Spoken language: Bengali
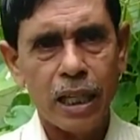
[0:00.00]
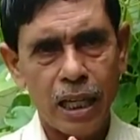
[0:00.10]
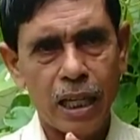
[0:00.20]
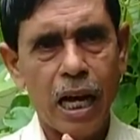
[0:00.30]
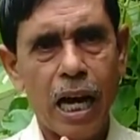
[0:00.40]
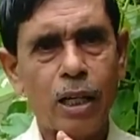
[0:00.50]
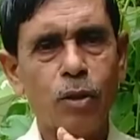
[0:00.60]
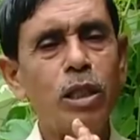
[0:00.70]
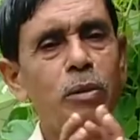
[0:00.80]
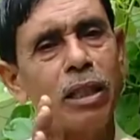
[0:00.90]
হ্যাঁ আর
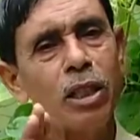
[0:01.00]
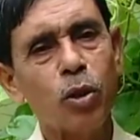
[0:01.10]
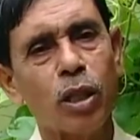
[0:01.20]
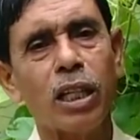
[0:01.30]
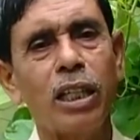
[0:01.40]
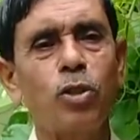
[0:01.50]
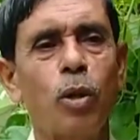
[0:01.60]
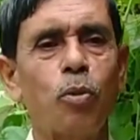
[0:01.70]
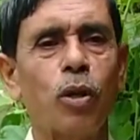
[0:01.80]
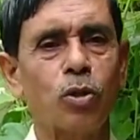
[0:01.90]
ওই নিমারিন ধরে রাখলেই
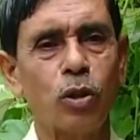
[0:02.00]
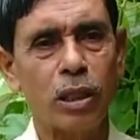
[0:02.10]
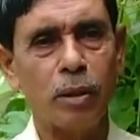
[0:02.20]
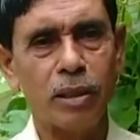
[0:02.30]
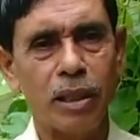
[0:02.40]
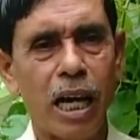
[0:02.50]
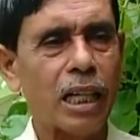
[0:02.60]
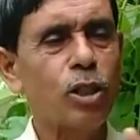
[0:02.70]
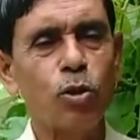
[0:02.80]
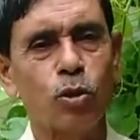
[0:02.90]
সব পোকা চলে যাবে আর
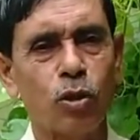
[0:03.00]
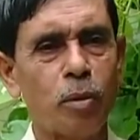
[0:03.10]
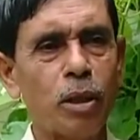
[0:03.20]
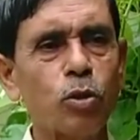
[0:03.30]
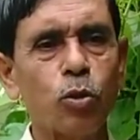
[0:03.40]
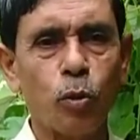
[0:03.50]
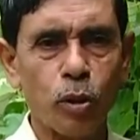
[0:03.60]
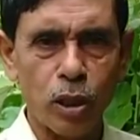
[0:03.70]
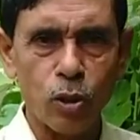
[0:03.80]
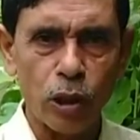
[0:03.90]
কিছু করতে হবে না শুধু খোল
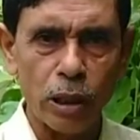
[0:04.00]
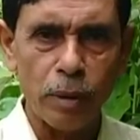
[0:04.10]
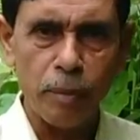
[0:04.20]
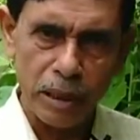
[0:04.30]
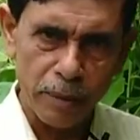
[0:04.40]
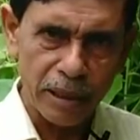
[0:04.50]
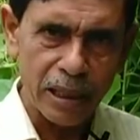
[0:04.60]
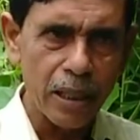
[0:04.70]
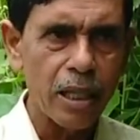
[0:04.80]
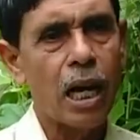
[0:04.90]
পাচনে জল দেবেন মাঝে মাঝে
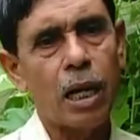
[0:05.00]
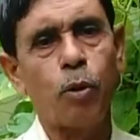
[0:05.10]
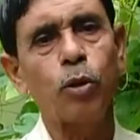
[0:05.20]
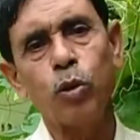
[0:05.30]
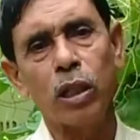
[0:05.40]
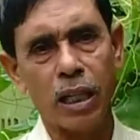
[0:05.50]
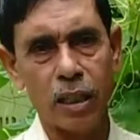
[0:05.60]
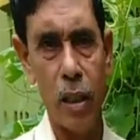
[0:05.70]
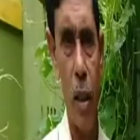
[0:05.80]
আর ফল তুলে খান